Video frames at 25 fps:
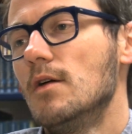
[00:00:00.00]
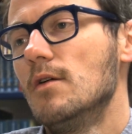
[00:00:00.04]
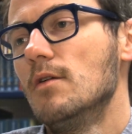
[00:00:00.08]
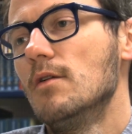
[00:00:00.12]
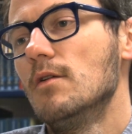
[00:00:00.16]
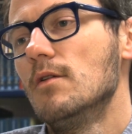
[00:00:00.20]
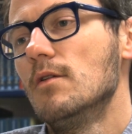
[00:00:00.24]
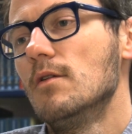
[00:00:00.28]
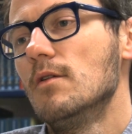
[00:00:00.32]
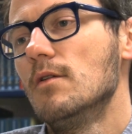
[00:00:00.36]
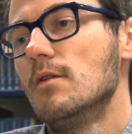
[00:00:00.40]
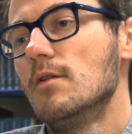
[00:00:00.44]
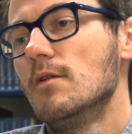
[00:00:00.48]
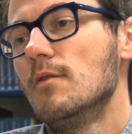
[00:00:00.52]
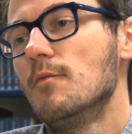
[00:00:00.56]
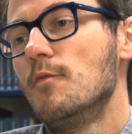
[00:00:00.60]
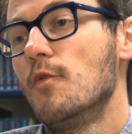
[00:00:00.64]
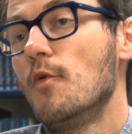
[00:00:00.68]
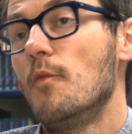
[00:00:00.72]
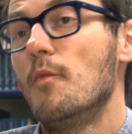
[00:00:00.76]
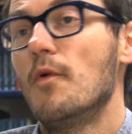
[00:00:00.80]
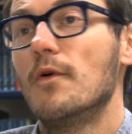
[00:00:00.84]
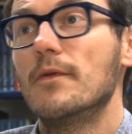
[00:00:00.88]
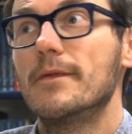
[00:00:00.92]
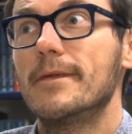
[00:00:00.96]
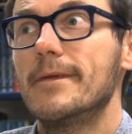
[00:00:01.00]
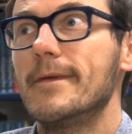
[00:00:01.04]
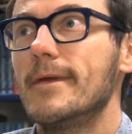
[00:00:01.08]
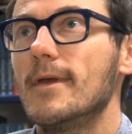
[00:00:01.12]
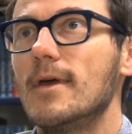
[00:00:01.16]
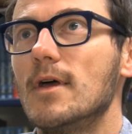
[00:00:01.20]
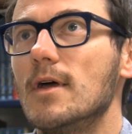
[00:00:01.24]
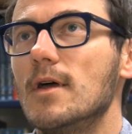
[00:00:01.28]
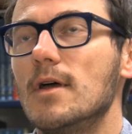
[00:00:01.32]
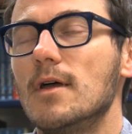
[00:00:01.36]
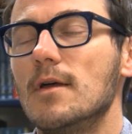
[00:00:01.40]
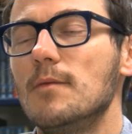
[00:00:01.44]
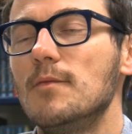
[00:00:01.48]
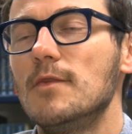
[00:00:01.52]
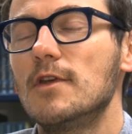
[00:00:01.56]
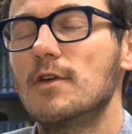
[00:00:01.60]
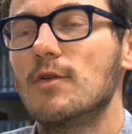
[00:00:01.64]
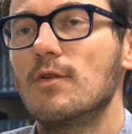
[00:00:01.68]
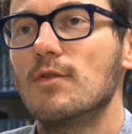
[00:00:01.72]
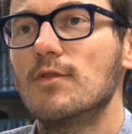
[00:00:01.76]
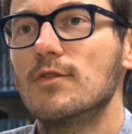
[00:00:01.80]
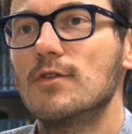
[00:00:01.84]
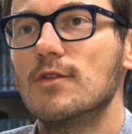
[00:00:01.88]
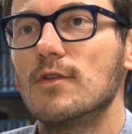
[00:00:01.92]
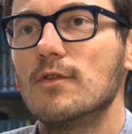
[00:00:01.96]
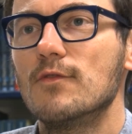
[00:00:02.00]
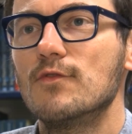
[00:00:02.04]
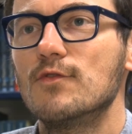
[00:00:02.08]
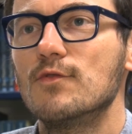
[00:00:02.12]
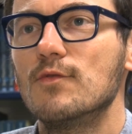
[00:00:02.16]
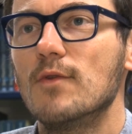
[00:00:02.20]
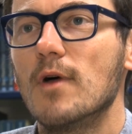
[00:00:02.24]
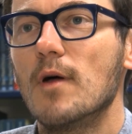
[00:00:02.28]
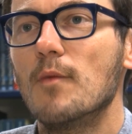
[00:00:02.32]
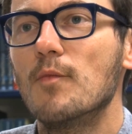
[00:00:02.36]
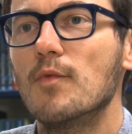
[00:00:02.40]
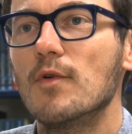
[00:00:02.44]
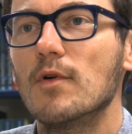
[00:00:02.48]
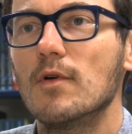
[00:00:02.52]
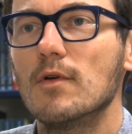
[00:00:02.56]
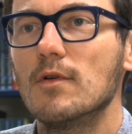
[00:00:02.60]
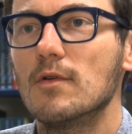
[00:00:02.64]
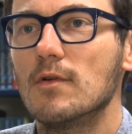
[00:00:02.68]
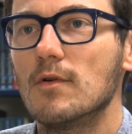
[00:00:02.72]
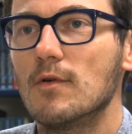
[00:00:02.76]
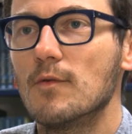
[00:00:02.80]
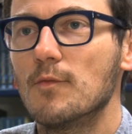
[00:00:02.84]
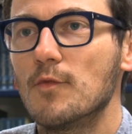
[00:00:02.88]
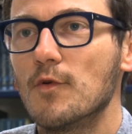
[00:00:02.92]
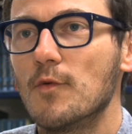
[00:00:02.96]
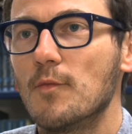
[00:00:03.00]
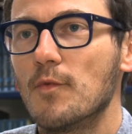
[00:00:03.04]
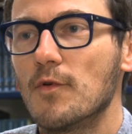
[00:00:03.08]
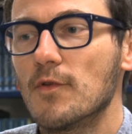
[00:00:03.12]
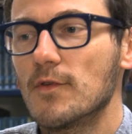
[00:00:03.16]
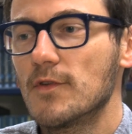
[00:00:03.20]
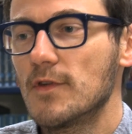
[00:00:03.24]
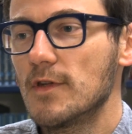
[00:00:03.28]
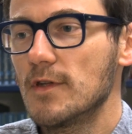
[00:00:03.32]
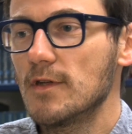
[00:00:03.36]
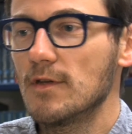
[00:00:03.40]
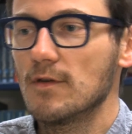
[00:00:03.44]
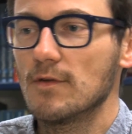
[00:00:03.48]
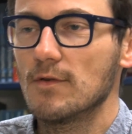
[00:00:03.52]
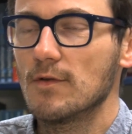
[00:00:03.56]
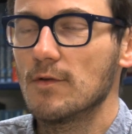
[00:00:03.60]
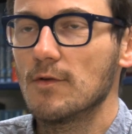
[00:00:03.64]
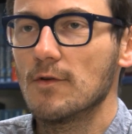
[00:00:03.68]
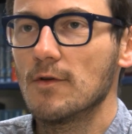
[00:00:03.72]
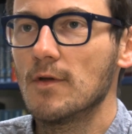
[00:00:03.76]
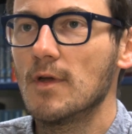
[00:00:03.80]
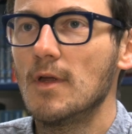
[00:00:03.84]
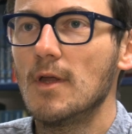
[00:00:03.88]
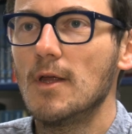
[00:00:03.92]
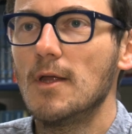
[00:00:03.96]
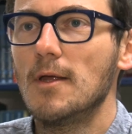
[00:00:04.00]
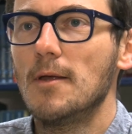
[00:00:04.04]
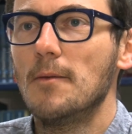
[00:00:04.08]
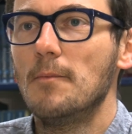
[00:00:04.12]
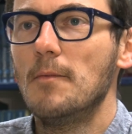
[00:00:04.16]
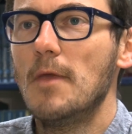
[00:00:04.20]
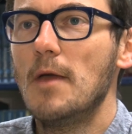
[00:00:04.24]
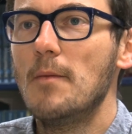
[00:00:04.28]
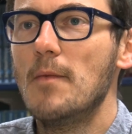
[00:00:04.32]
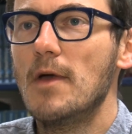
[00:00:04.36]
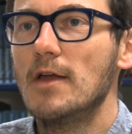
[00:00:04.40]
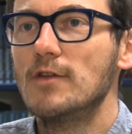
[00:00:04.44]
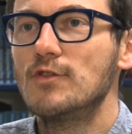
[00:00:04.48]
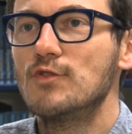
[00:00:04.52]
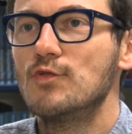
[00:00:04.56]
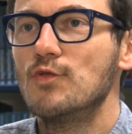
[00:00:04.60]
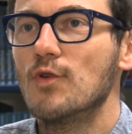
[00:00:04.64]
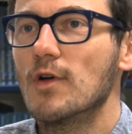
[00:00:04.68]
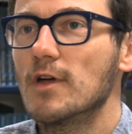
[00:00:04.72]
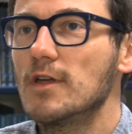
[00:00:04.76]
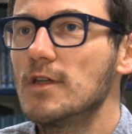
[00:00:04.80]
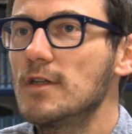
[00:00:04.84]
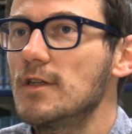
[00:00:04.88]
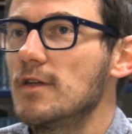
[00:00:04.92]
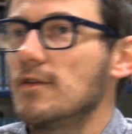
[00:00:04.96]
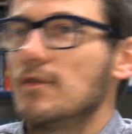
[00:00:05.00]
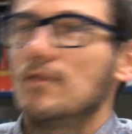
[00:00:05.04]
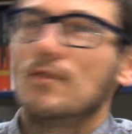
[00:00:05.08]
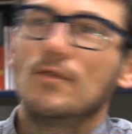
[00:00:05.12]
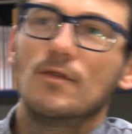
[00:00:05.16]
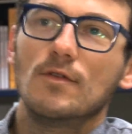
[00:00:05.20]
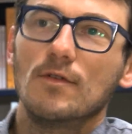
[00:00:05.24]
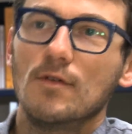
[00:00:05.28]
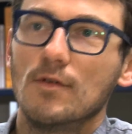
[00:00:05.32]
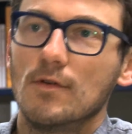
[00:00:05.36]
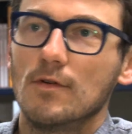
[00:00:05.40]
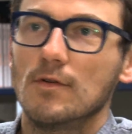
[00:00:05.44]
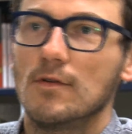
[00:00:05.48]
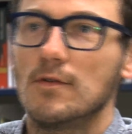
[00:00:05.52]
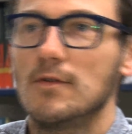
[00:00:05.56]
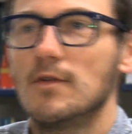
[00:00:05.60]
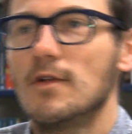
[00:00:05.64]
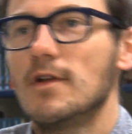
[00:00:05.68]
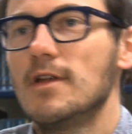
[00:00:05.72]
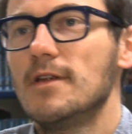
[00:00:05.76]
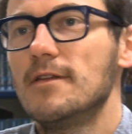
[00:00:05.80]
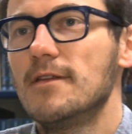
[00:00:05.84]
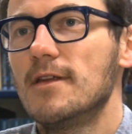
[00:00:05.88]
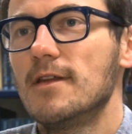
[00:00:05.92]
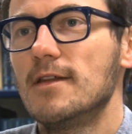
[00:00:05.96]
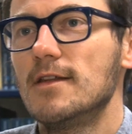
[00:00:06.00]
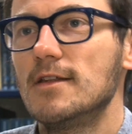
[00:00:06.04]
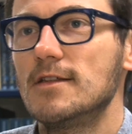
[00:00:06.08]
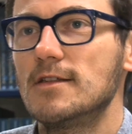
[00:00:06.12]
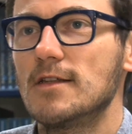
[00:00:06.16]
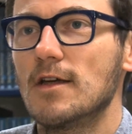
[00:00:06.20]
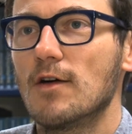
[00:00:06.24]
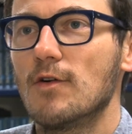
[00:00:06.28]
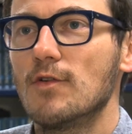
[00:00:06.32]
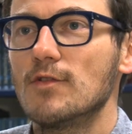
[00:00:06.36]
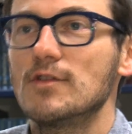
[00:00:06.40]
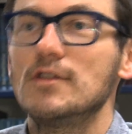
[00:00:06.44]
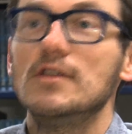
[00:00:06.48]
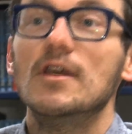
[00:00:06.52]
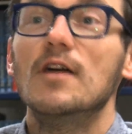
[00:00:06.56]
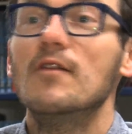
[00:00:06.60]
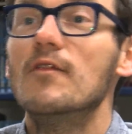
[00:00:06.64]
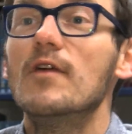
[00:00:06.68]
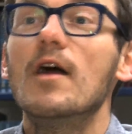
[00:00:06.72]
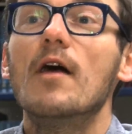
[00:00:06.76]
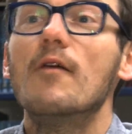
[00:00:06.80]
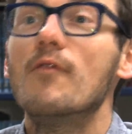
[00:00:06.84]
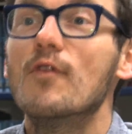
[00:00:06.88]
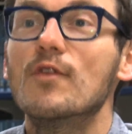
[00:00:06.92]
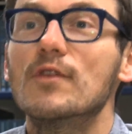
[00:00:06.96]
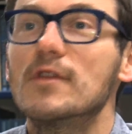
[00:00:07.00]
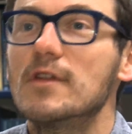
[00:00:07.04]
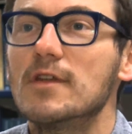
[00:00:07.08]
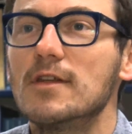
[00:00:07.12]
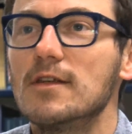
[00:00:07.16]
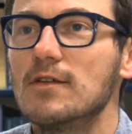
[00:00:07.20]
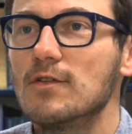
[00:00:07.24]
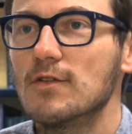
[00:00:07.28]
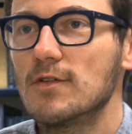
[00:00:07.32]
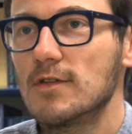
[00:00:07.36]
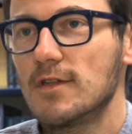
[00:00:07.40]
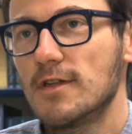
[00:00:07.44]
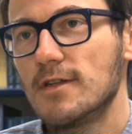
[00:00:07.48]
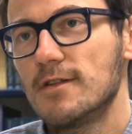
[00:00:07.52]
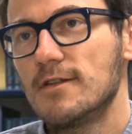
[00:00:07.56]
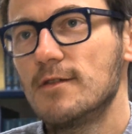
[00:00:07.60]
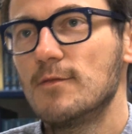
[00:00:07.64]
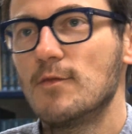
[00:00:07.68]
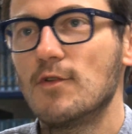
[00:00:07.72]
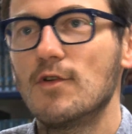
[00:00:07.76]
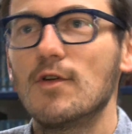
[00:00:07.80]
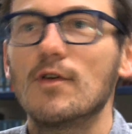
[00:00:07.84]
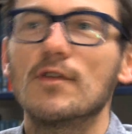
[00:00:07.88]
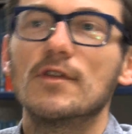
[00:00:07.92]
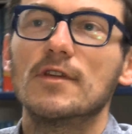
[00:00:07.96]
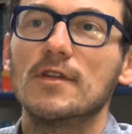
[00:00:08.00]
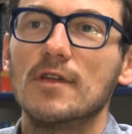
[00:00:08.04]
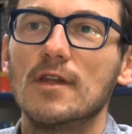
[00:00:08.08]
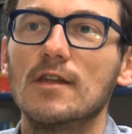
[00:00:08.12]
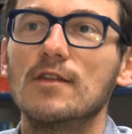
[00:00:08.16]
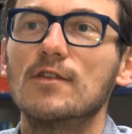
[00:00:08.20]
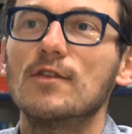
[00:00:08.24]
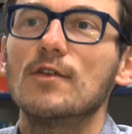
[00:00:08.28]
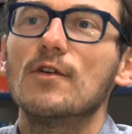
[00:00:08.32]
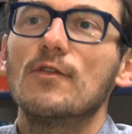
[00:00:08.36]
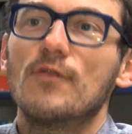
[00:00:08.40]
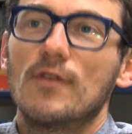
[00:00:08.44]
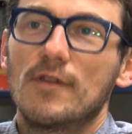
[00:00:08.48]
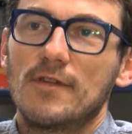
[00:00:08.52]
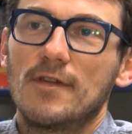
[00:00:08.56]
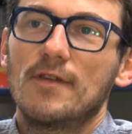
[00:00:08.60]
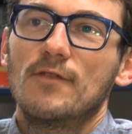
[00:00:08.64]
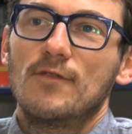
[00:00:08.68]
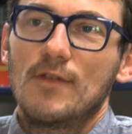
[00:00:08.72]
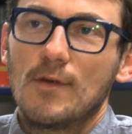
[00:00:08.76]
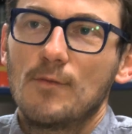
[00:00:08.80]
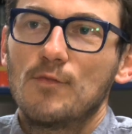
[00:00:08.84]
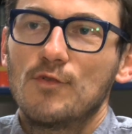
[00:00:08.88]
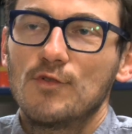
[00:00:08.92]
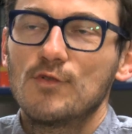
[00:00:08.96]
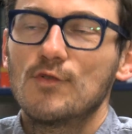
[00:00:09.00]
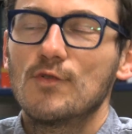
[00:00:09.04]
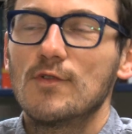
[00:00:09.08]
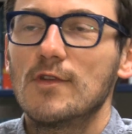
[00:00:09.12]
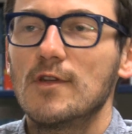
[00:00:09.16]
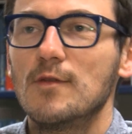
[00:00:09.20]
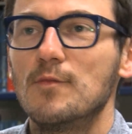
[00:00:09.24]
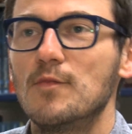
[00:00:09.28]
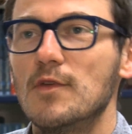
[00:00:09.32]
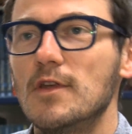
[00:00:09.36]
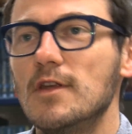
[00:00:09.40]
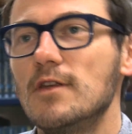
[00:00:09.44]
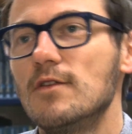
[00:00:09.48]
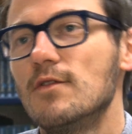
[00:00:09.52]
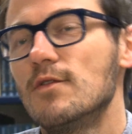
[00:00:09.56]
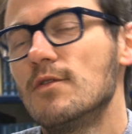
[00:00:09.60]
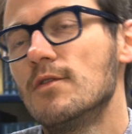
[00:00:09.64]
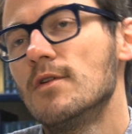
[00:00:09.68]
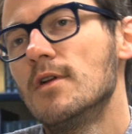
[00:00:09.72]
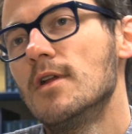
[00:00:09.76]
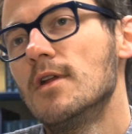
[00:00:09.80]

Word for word: euh, on peut penser à Microsoft ou Apple, on peut penser euh, même à Turing euh, dans les années 40 qui avait inventé quasiment l'ordinateur. Enfin, ça vient plutôt des pays